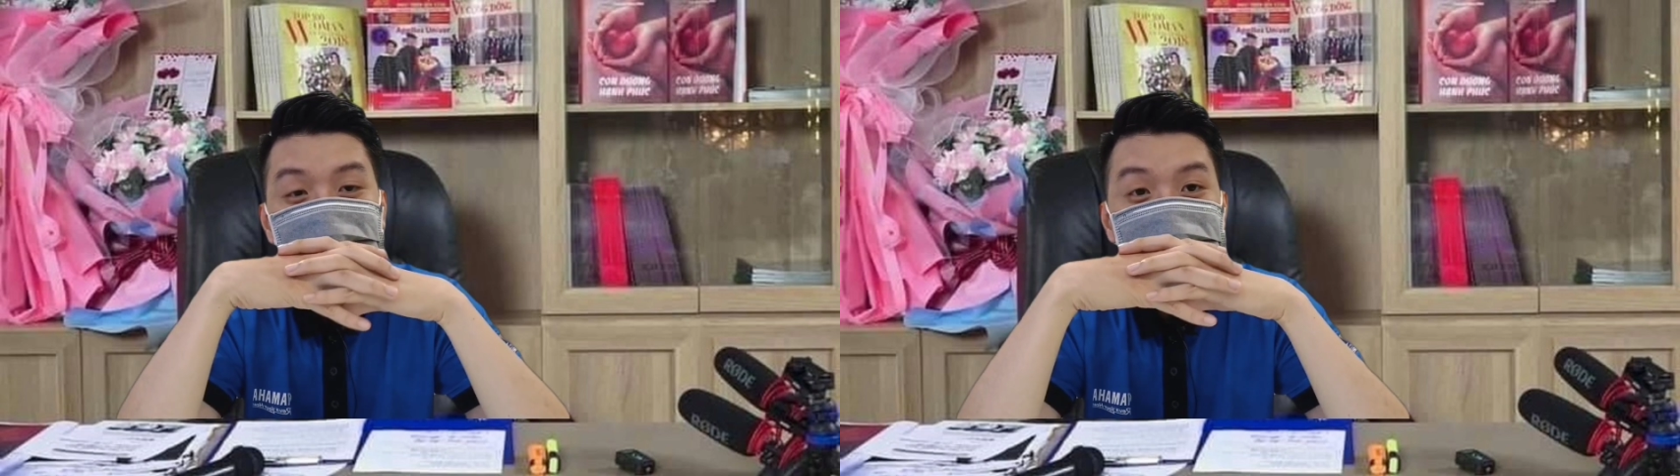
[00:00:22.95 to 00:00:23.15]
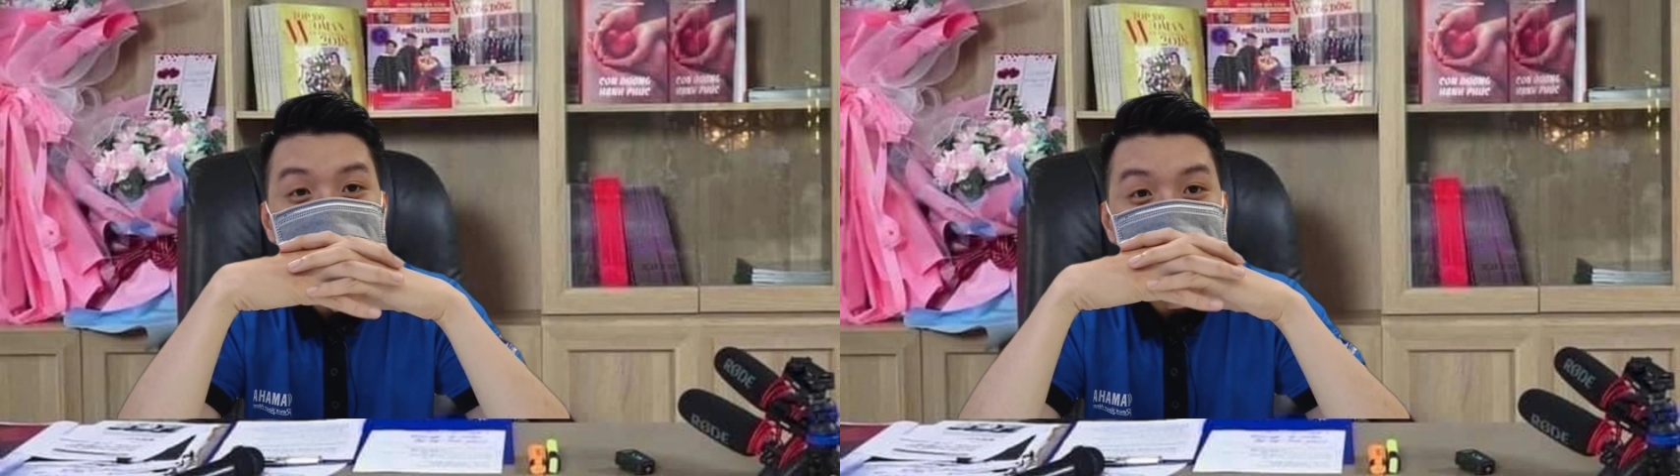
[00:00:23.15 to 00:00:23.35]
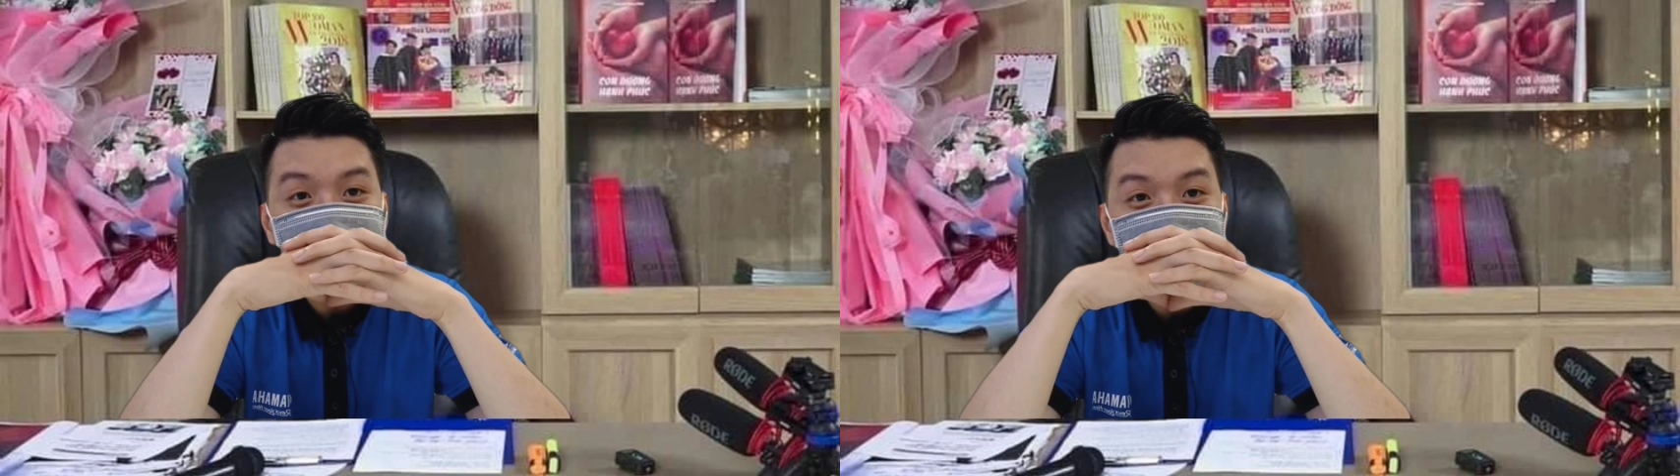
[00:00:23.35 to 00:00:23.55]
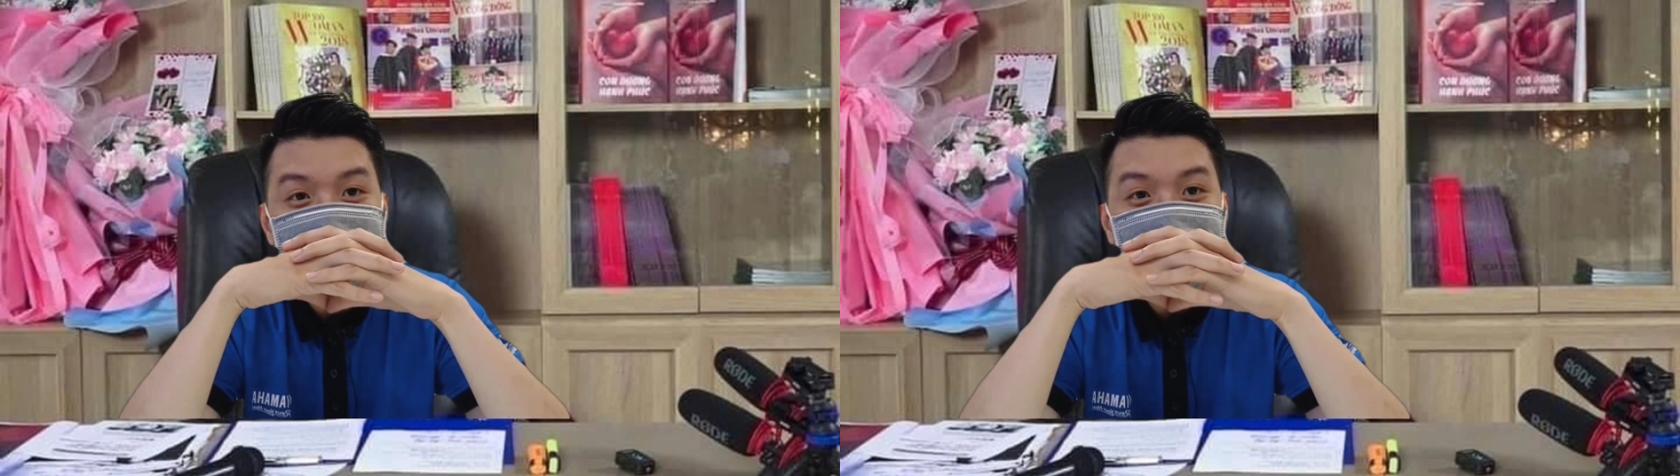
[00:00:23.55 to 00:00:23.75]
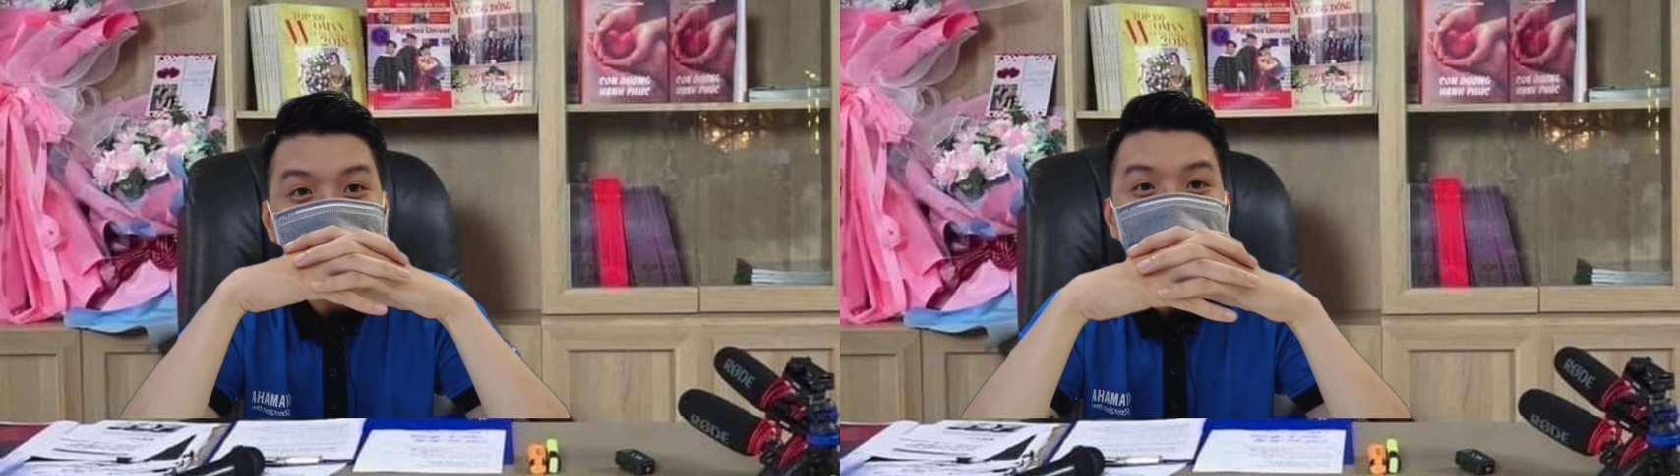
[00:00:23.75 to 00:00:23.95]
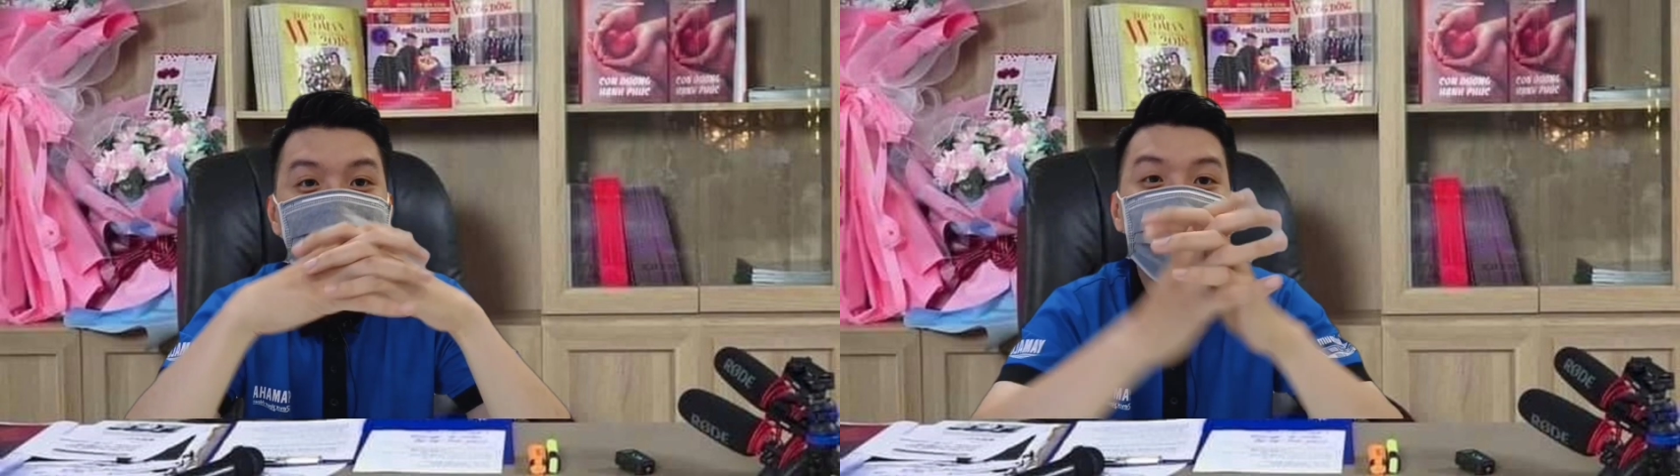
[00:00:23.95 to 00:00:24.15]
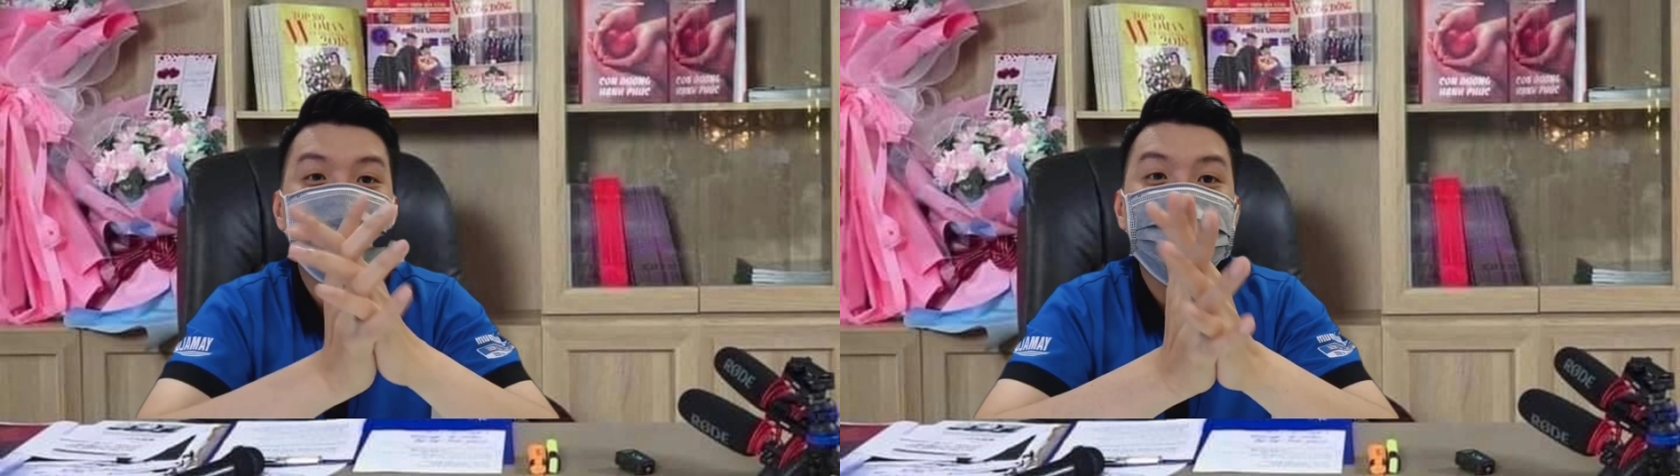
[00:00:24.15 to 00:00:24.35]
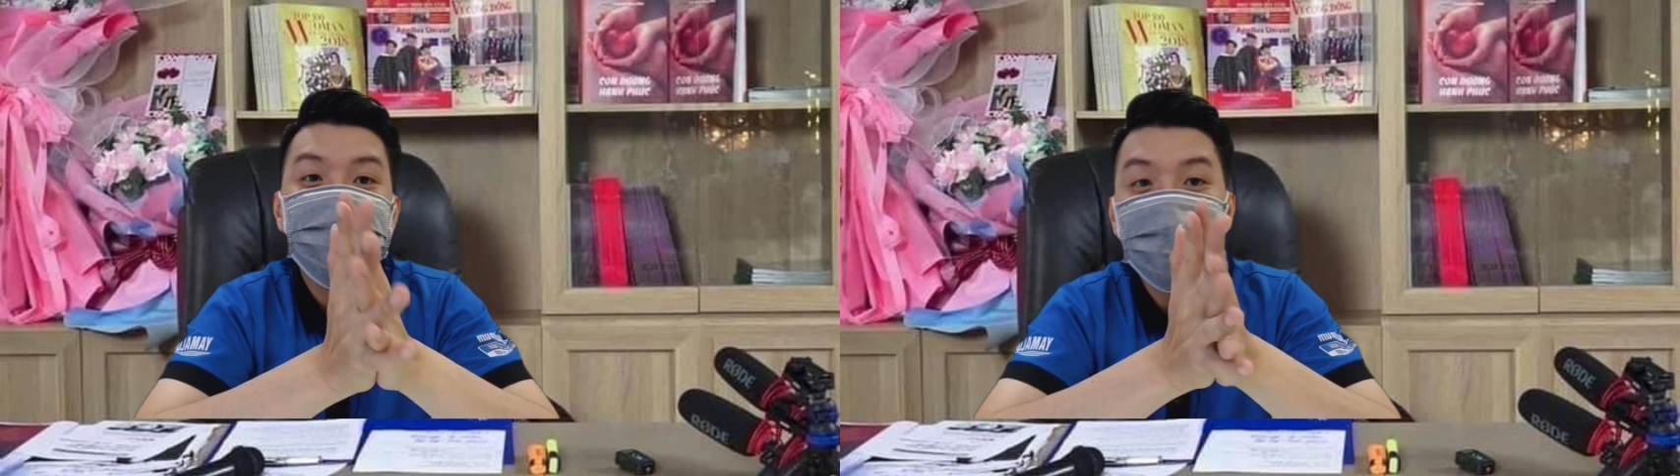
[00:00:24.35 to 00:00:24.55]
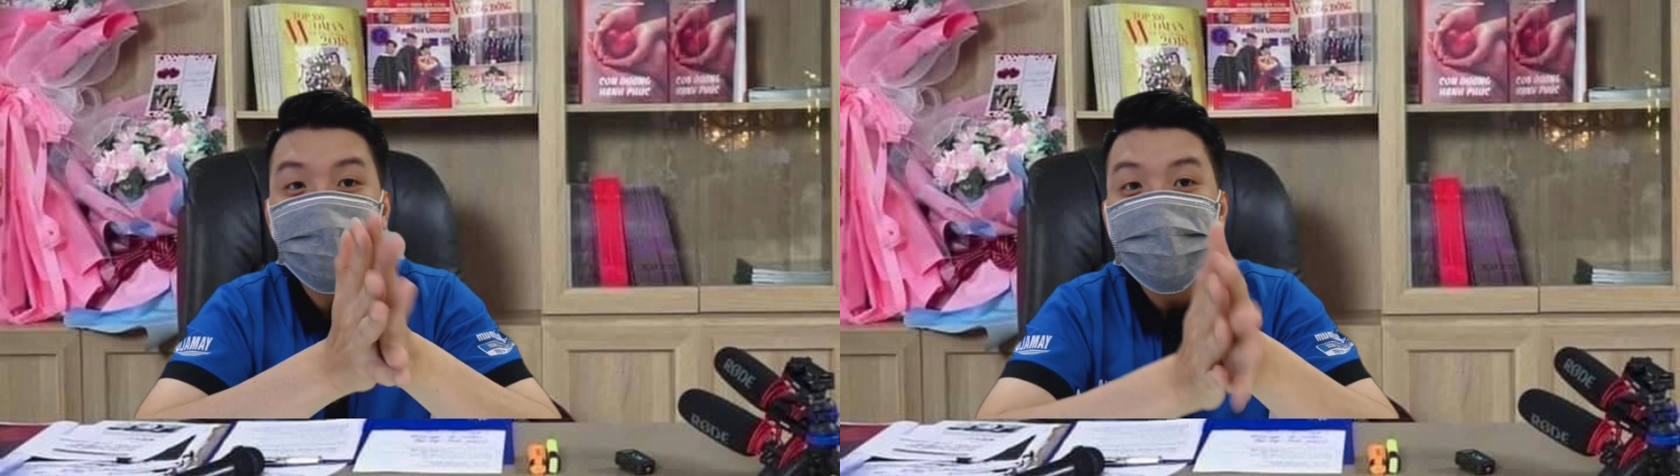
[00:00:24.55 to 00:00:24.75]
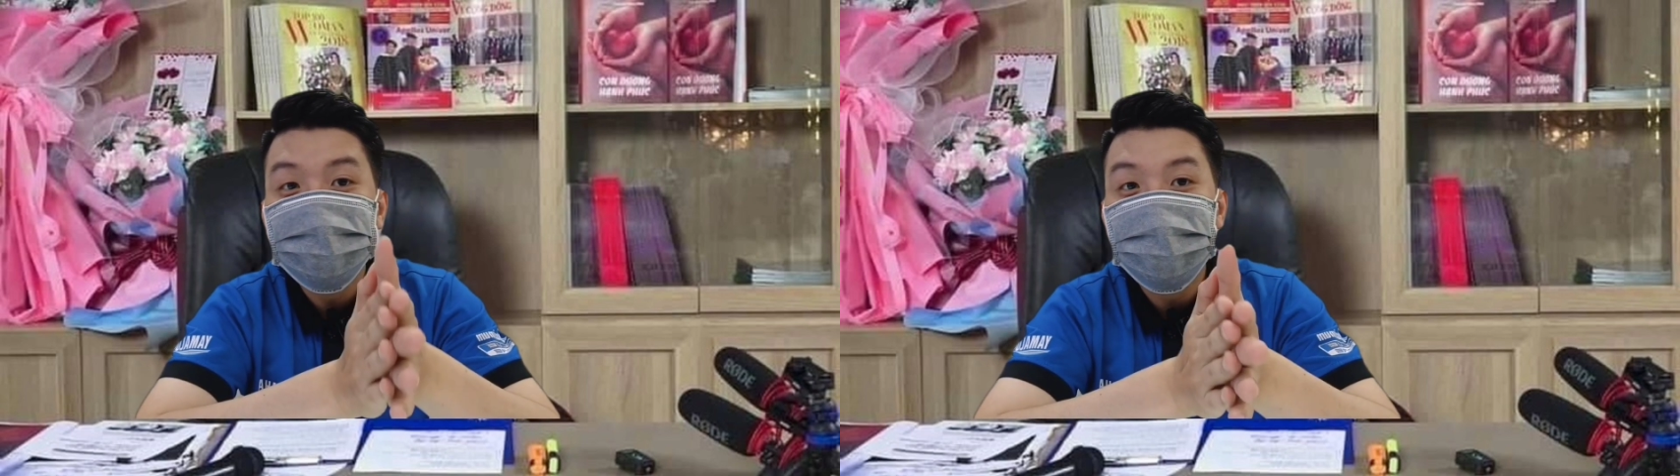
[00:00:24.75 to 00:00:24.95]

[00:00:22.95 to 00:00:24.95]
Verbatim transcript: cái series để trả lời các câu hỏi